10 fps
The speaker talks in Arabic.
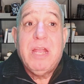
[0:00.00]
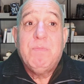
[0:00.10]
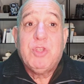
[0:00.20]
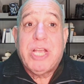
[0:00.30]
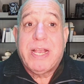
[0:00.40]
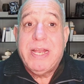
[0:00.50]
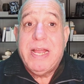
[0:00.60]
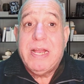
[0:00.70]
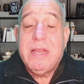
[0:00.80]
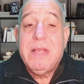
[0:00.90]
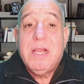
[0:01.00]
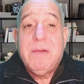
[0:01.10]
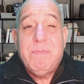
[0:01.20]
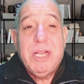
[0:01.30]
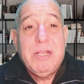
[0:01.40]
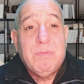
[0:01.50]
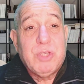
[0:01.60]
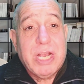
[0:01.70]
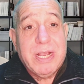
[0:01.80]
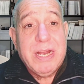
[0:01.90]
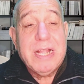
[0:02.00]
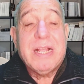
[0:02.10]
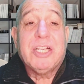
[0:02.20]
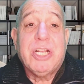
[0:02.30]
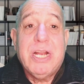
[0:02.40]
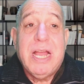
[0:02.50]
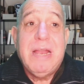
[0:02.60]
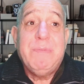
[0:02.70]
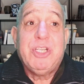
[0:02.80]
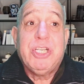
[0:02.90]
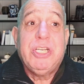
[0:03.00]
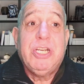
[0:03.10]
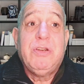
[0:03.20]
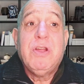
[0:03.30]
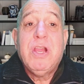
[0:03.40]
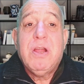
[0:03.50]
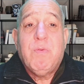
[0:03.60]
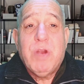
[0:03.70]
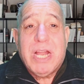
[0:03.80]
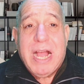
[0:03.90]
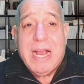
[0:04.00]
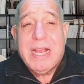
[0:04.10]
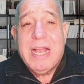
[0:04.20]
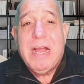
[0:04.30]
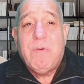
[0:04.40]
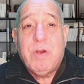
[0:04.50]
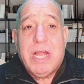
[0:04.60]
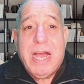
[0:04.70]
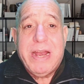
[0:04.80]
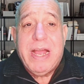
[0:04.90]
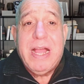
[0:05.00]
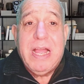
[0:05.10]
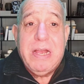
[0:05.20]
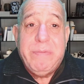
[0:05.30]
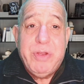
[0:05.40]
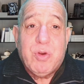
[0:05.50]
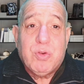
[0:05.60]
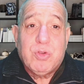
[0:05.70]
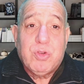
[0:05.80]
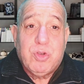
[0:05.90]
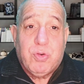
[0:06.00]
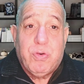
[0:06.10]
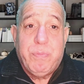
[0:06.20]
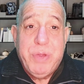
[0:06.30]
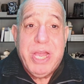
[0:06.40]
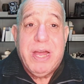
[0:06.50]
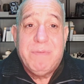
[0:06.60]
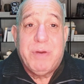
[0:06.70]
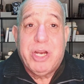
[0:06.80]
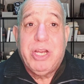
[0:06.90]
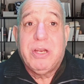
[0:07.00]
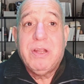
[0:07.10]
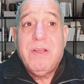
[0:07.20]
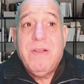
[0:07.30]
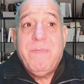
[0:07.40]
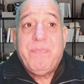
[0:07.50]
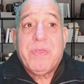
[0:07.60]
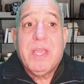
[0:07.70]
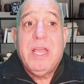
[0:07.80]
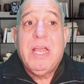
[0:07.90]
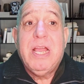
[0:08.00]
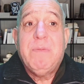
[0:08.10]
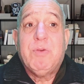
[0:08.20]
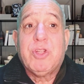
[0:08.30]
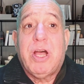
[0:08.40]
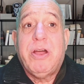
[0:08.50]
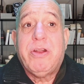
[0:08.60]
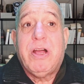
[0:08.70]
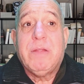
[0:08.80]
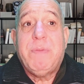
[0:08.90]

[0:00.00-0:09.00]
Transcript: المسكنات بتدي مسكنات عشان الألم الشديد والحكة والحرقة اللي بيشعر بيها المريض آه، المطهرات